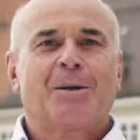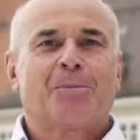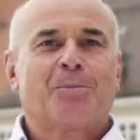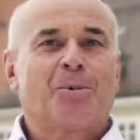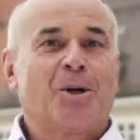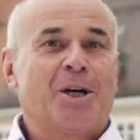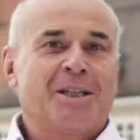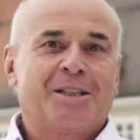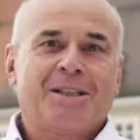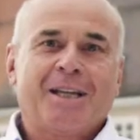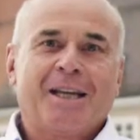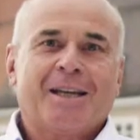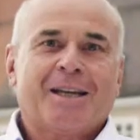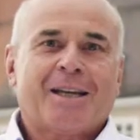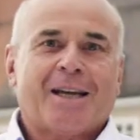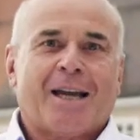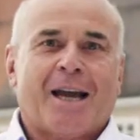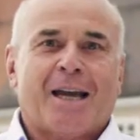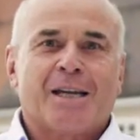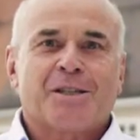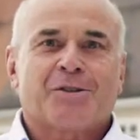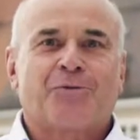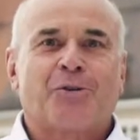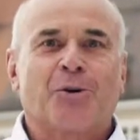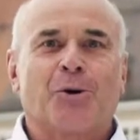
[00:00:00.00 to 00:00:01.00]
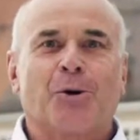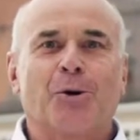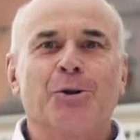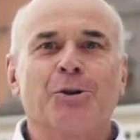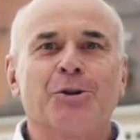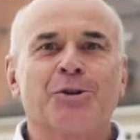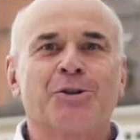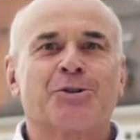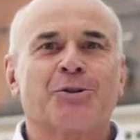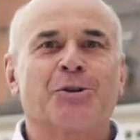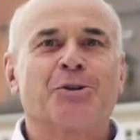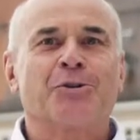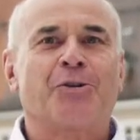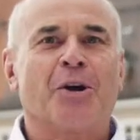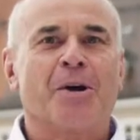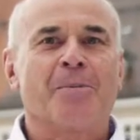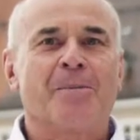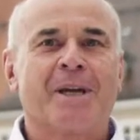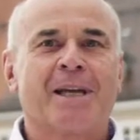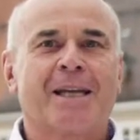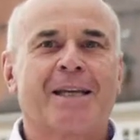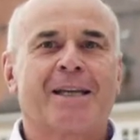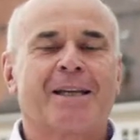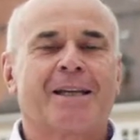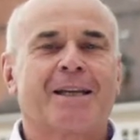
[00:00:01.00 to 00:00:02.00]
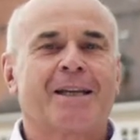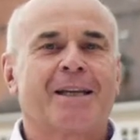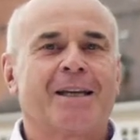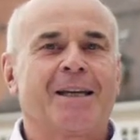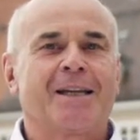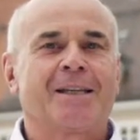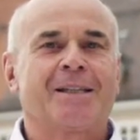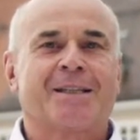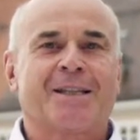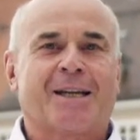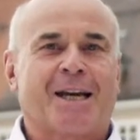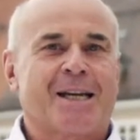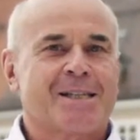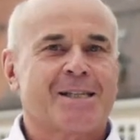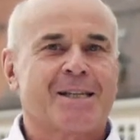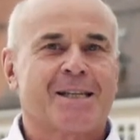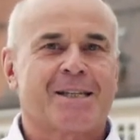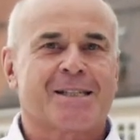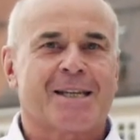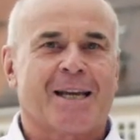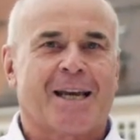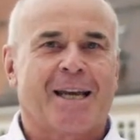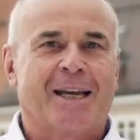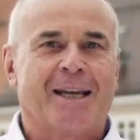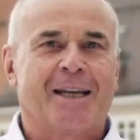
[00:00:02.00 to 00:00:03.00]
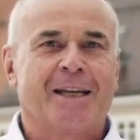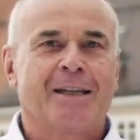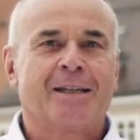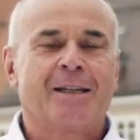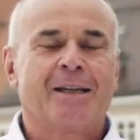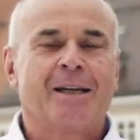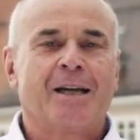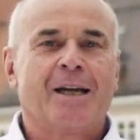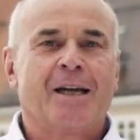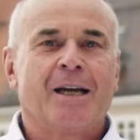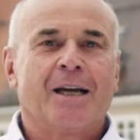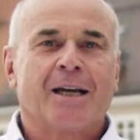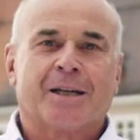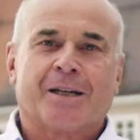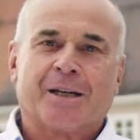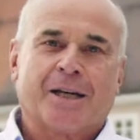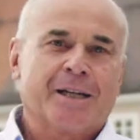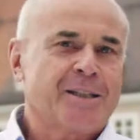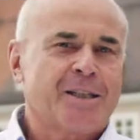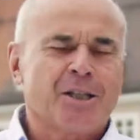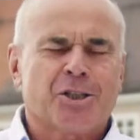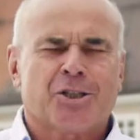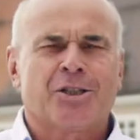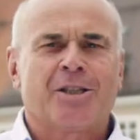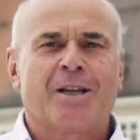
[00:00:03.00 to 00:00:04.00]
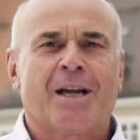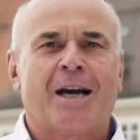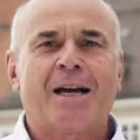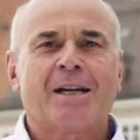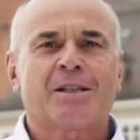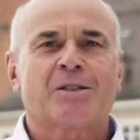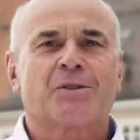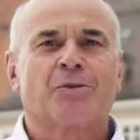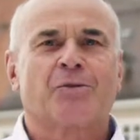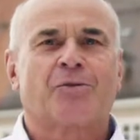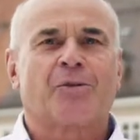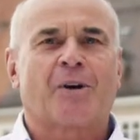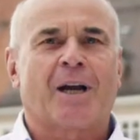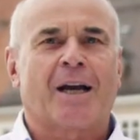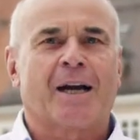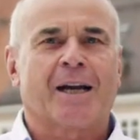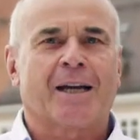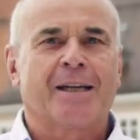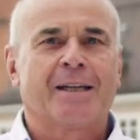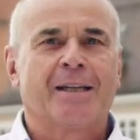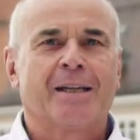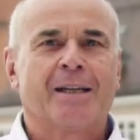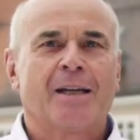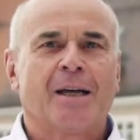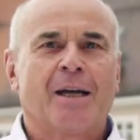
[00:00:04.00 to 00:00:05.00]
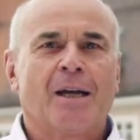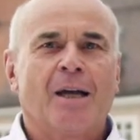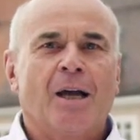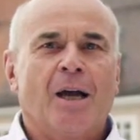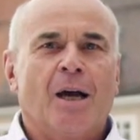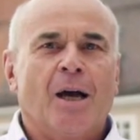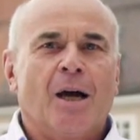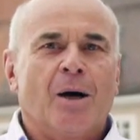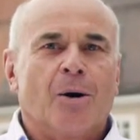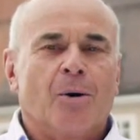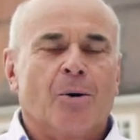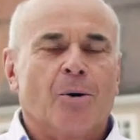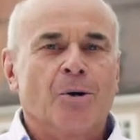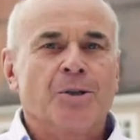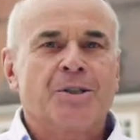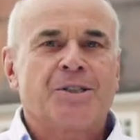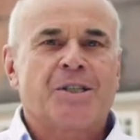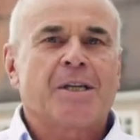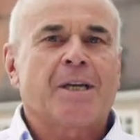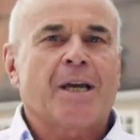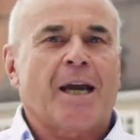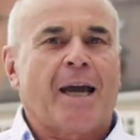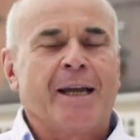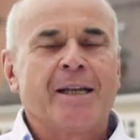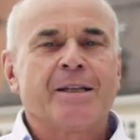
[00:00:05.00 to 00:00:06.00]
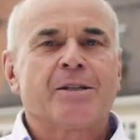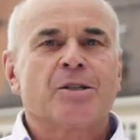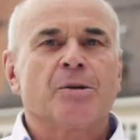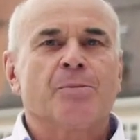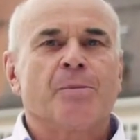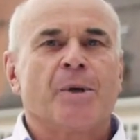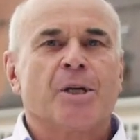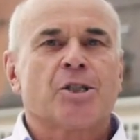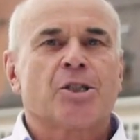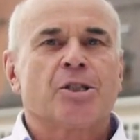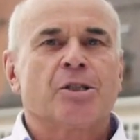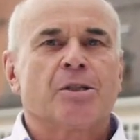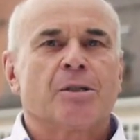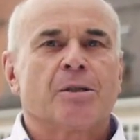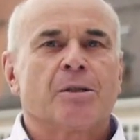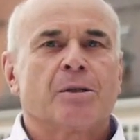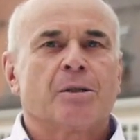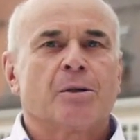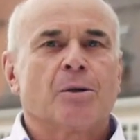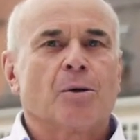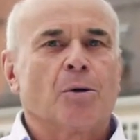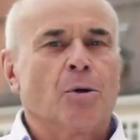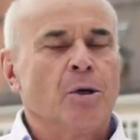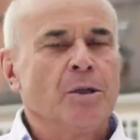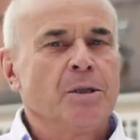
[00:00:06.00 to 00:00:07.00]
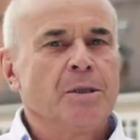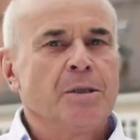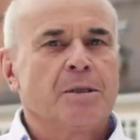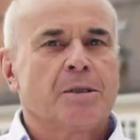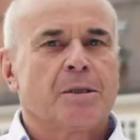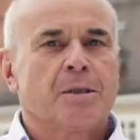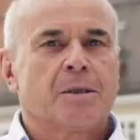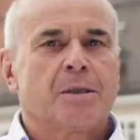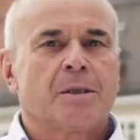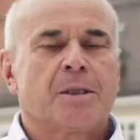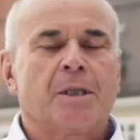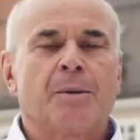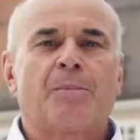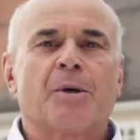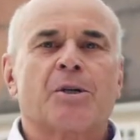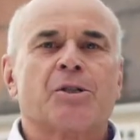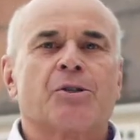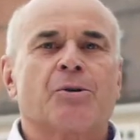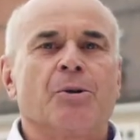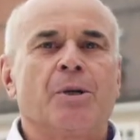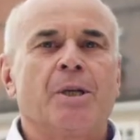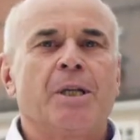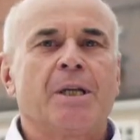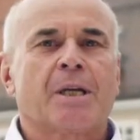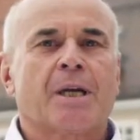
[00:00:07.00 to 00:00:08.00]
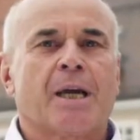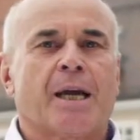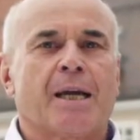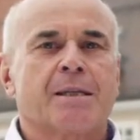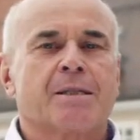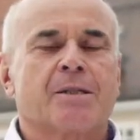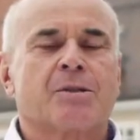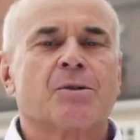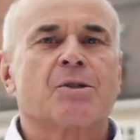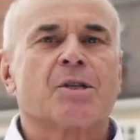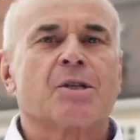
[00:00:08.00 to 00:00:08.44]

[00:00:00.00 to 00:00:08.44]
Politik heißt für uns und für mich Interesse zeigen, kritisch nachzufragen und sich einzumischen und die Persönlichkeit zu